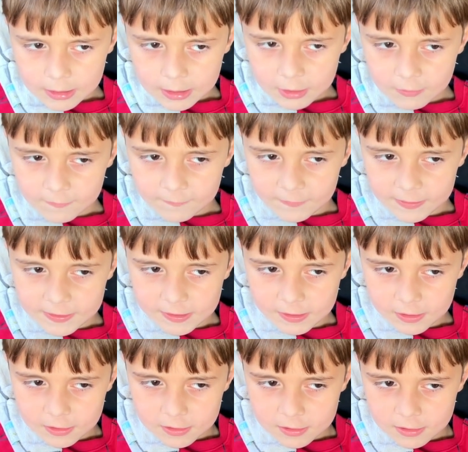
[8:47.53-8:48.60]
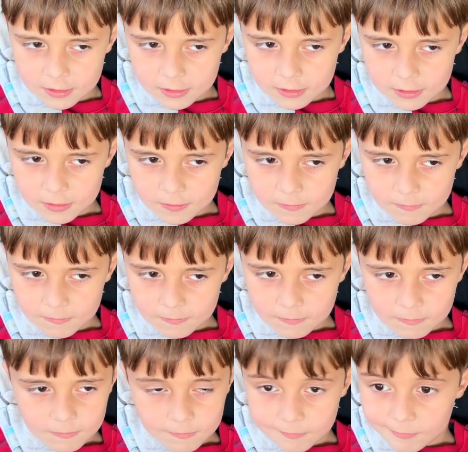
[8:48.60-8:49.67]
É as vacinas. Você não
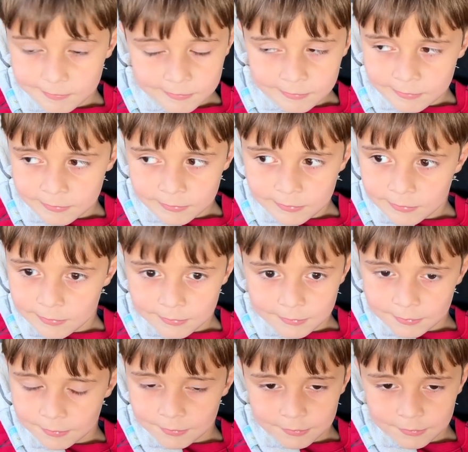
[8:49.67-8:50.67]
gosta? Eu gosto.